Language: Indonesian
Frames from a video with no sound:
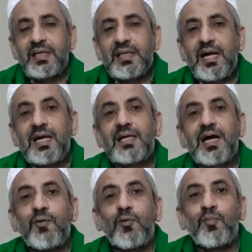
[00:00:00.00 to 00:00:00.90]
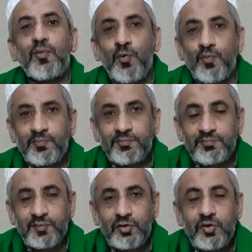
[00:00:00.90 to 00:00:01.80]
kerangka umum
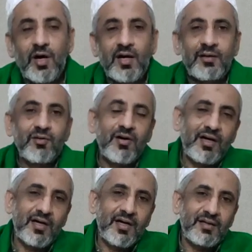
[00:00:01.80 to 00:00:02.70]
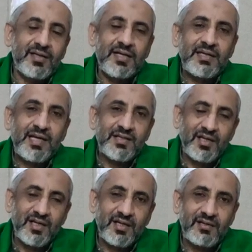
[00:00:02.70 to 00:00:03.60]
doa-doa yang
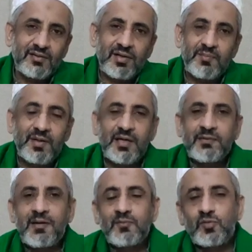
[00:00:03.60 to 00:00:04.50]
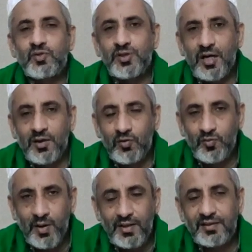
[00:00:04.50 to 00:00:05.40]
diajarkan oleh para imam suci Ahlul
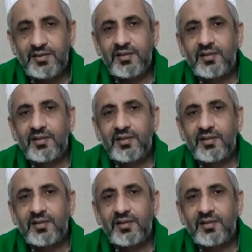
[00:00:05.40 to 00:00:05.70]
Bait –